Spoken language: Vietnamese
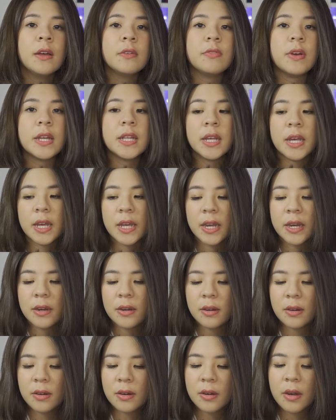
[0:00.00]
vậy thì
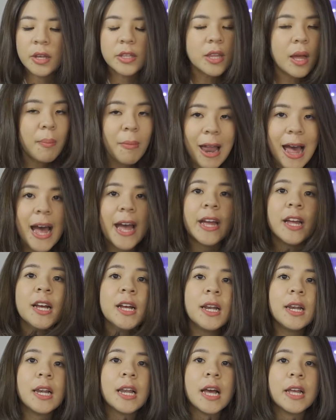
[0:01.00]
nói tóm lại
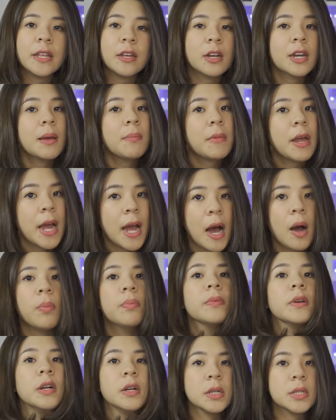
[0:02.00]
á, là những năm đại
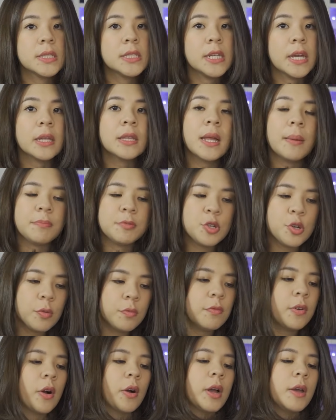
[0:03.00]
học đừng chỉ tập
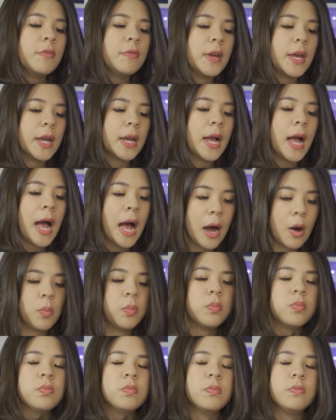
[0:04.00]
trung vào cái việc
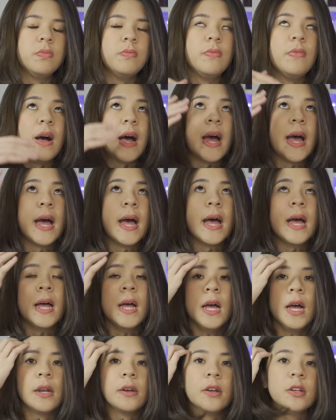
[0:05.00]
học và
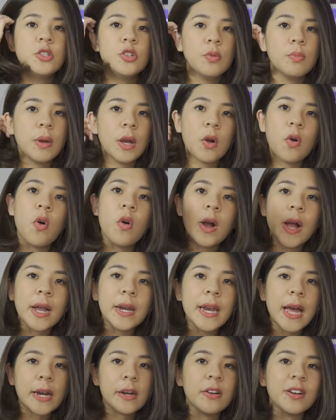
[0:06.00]
nói chung là cố
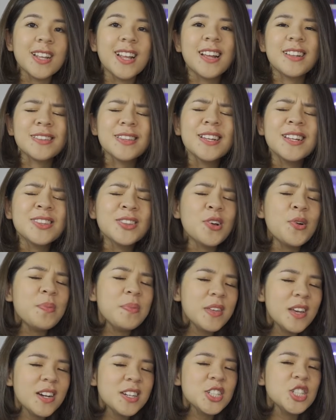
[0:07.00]
gắng đạt được cái thành tích
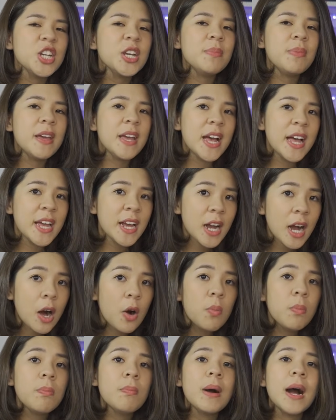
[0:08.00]
tốt nhất GPA
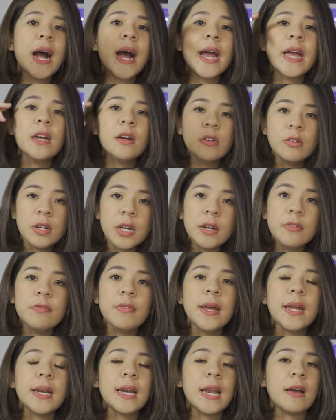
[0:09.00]
không mà hãy hướng
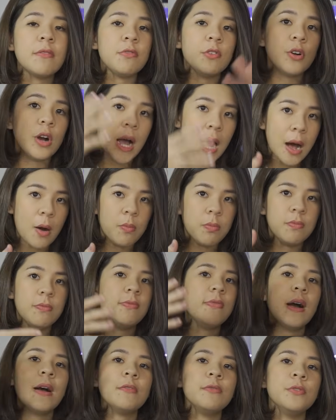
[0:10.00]
đến việc là vừa học
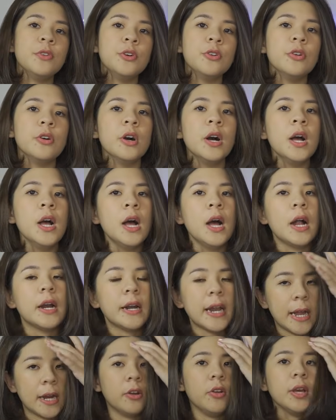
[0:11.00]
và vừa
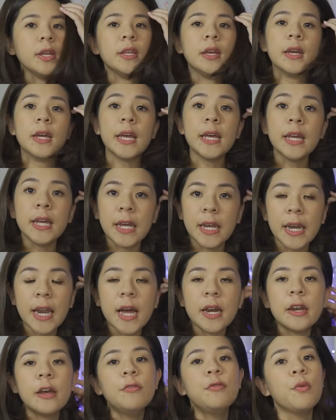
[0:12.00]
rèn luyện những cái kỹ
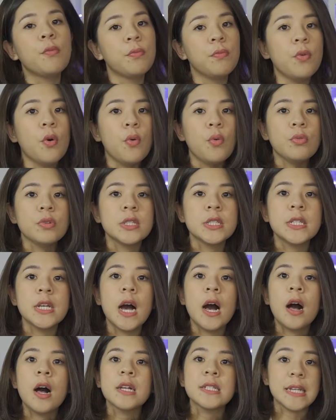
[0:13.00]
năng để phục vụ
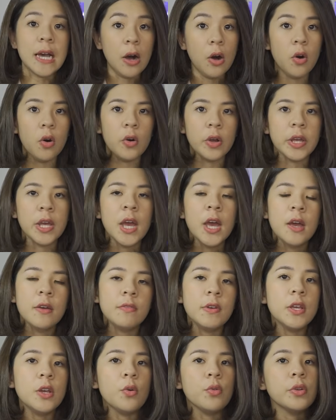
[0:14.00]
cho xã hội
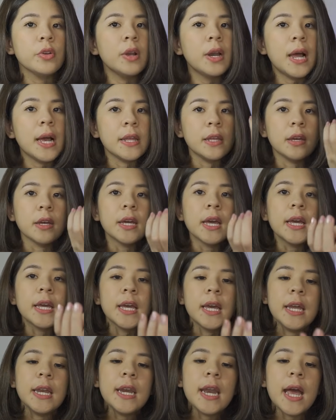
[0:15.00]
ví dụ như là những cái
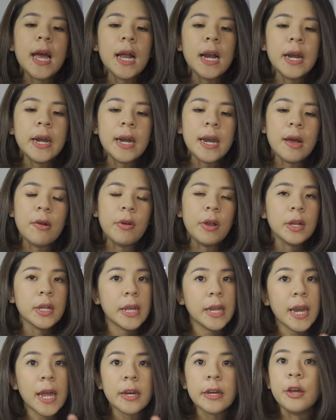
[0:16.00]
kỹ năng nào là
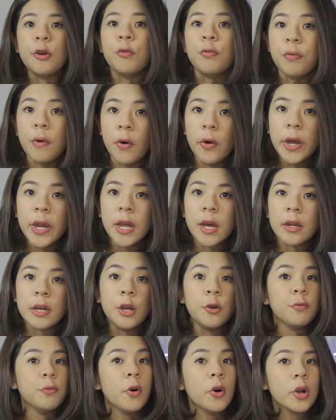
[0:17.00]
kỹ năng điều phối nè
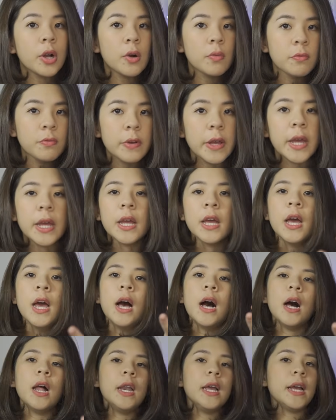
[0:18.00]
điều phối công việc
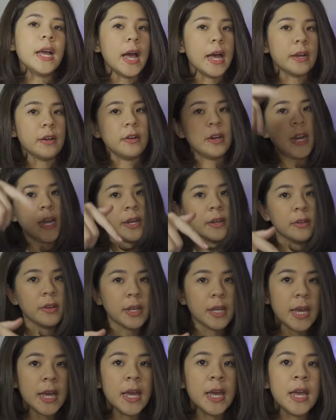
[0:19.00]
ờ, liên hệ người này
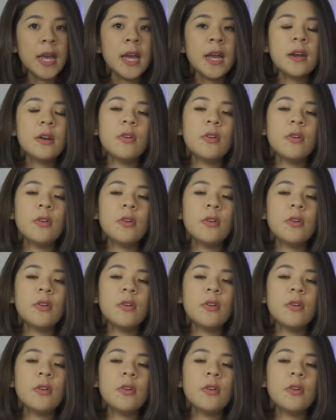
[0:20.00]
người kia